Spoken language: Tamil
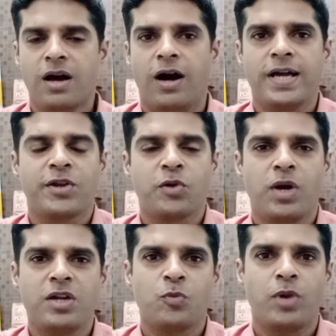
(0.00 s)
ஹாய் எவ்ரி
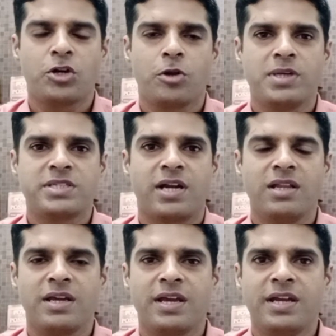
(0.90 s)
ஒன் வெல்கம் டு மை
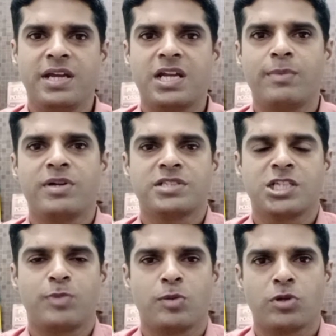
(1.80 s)
சேனல் இன்னைக்கு நம்ம
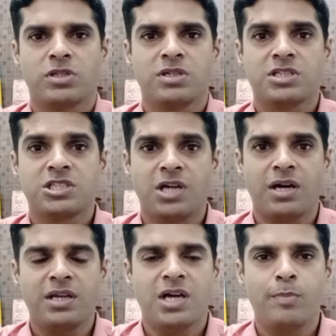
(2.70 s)
டிஸ்கஸ் பண்ண போகிறது
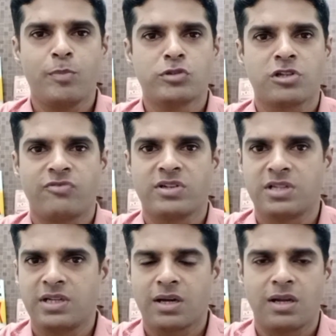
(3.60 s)
ஷரியா மியூச்சுவல் ஃபண்ட்
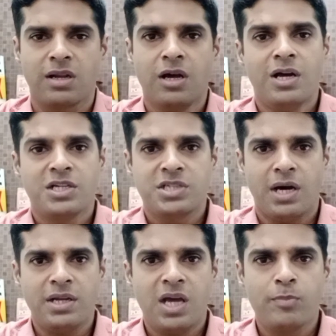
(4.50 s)
திட்டங்கள்
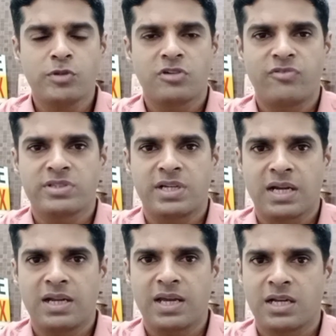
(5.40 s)
ஷரியா மியூச்சுவல் ஃபண்ட்
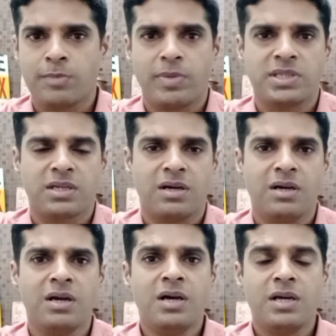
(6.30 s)
திட்டங்கள்லாம் என்னன்னு பார்த்தீங்கன்னா
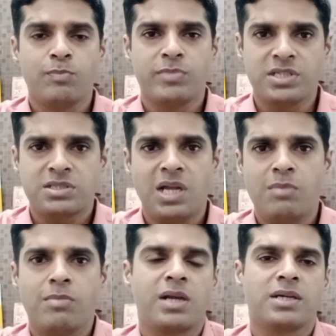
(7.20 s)

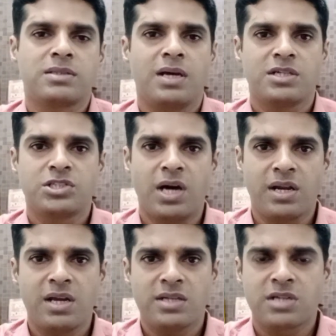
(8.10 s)
இஸ்லாம் மார்க்கத்தில்
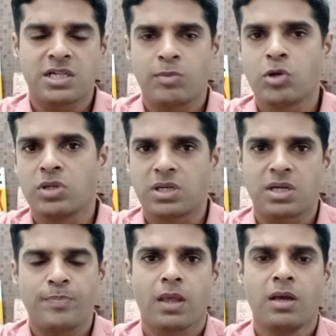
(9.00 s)
ஷரியா சட்டம்னு ஒன்று இருக்குது